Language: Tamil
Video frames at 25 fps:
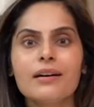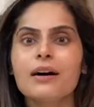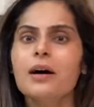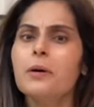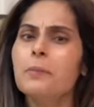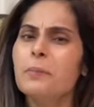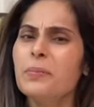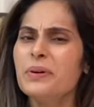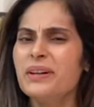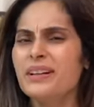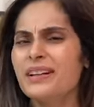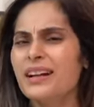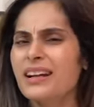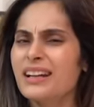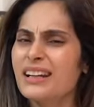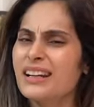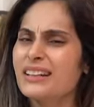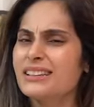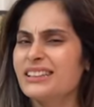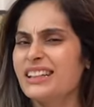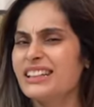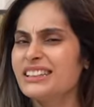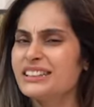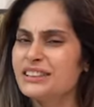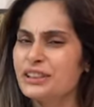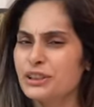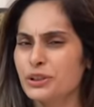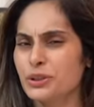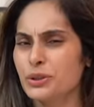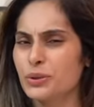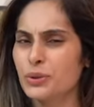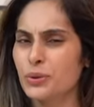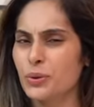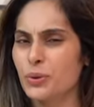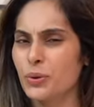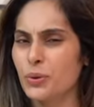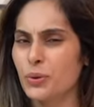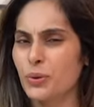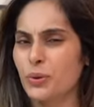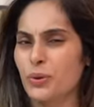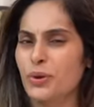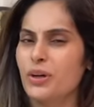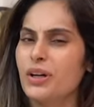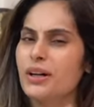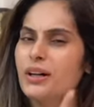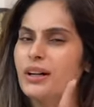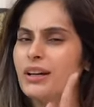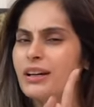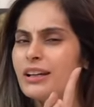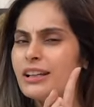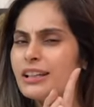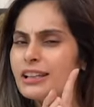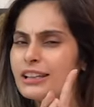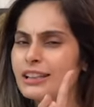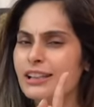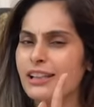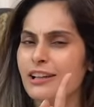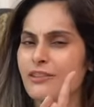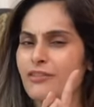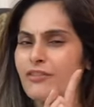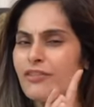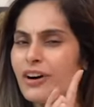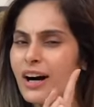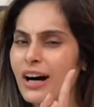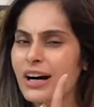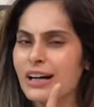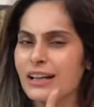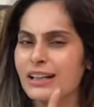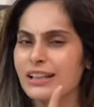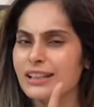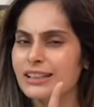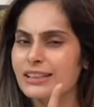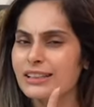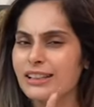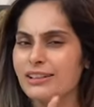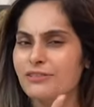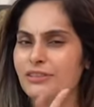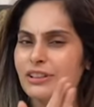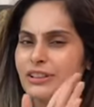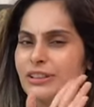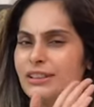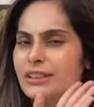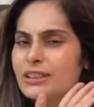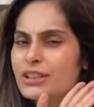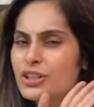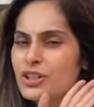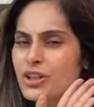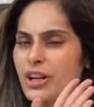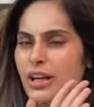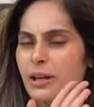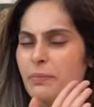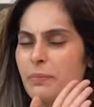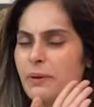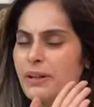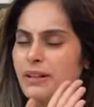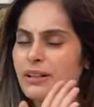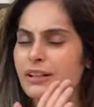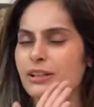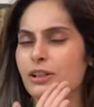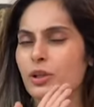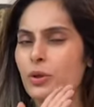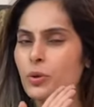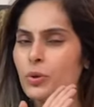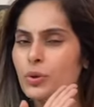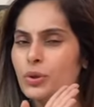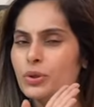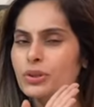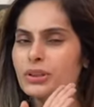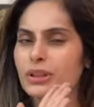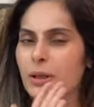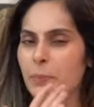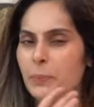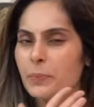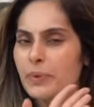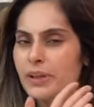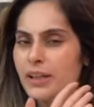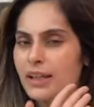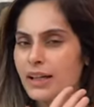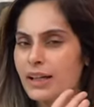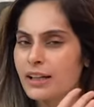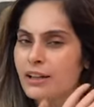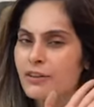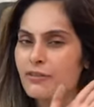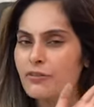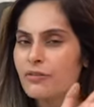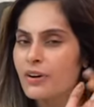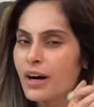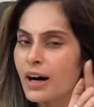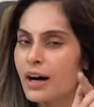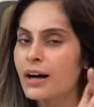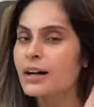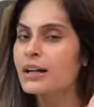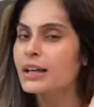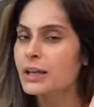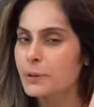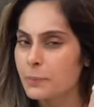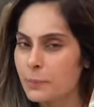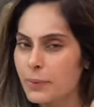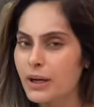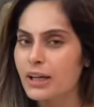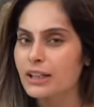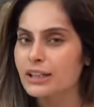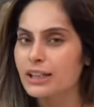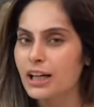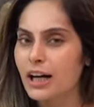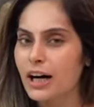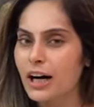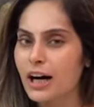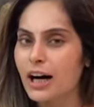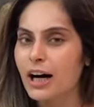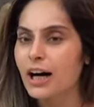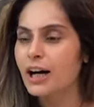அப்போ நல்லா தான் இருக்கோ இதில் வாங்குறதுல வந்து ட்ரை பண்ணுறதுல ஒன்றும் தப்பு இல்லைன்னு வாங்கி பார்த்தா